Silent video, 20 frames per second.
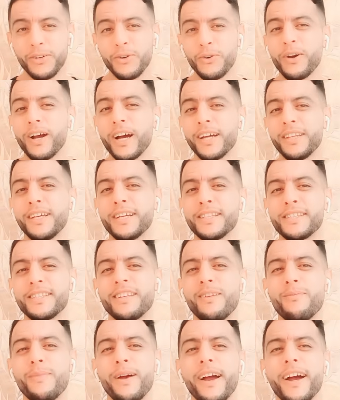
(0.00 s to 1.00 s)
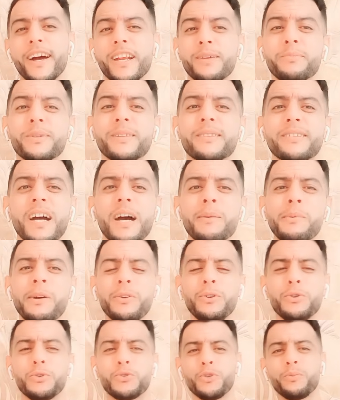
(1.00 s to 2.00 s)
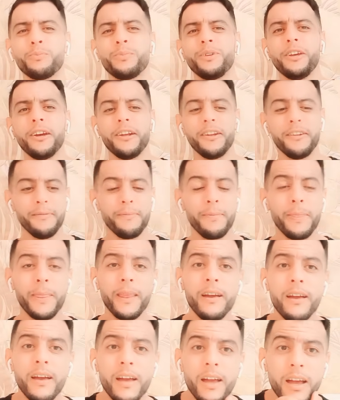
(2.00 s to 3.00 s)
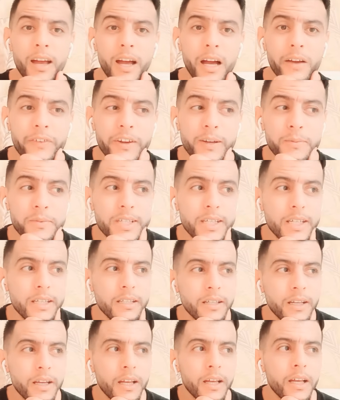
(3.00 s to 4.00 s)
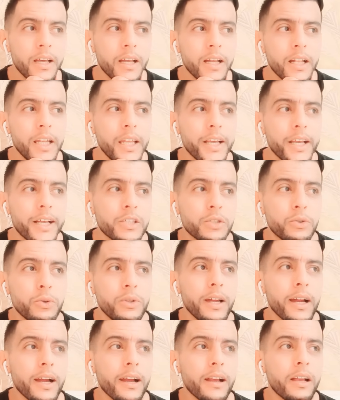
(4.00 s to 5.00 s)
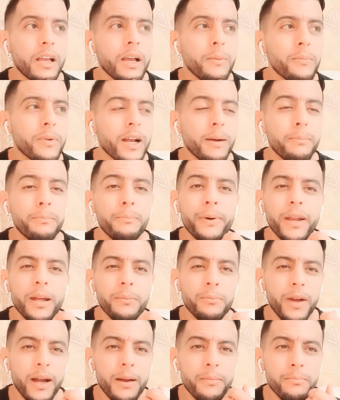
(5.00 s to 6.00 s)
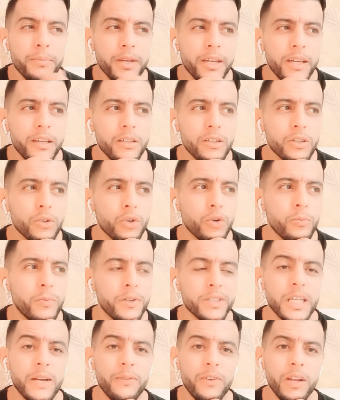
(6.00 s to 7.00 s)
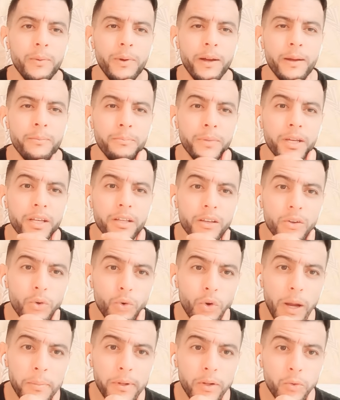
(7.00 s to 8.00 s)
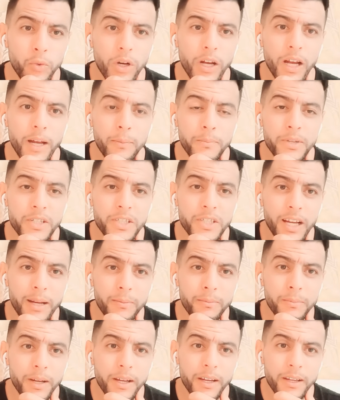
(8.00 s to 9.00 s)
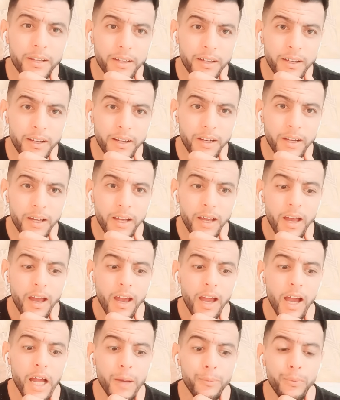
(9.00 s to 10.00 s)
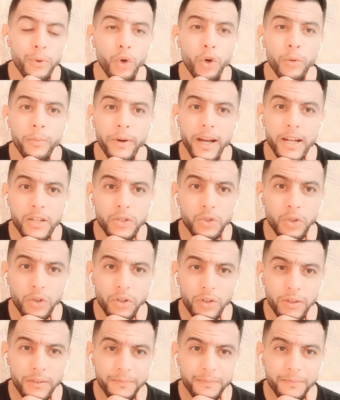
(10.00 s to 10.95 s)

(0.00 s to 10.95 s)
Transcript: وقضيه دينا المحارم بالطابع يوتوبيا يعني. افهمتي اللي كتقولي حقا مكبره بعمي ومحتفله بعمي وعبد الوهاب ماشي عمك ها عبلو مراته